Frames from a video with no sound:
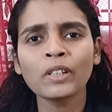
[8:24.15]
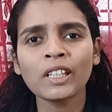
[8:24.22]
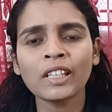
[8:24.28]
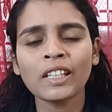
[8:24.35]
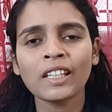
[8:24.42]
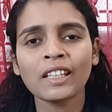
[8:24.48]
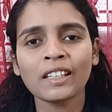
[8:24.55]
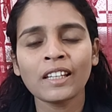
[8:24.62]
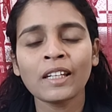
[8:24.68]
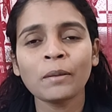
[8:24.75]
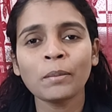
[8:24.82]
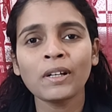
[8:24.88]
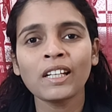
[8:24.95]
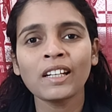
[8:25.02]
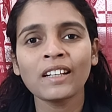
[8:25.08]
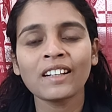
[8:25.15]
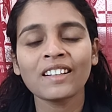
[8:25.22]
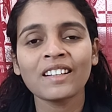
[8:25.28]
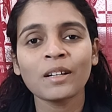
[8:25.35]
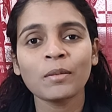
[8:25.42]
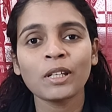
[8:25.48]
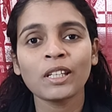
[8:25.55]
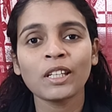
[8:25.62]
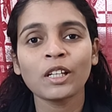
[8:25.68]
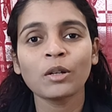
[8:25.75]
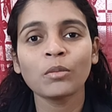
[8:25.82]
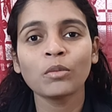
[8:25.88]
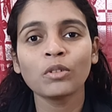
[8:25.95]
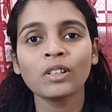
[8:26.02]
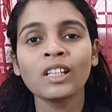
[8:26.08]
நீ என்ன பண்ணிகிட்ருக்க அப்படின்னு
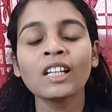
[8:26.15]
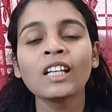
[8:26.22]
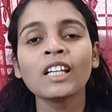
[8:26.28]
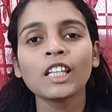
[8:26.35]
கேட்கும்போது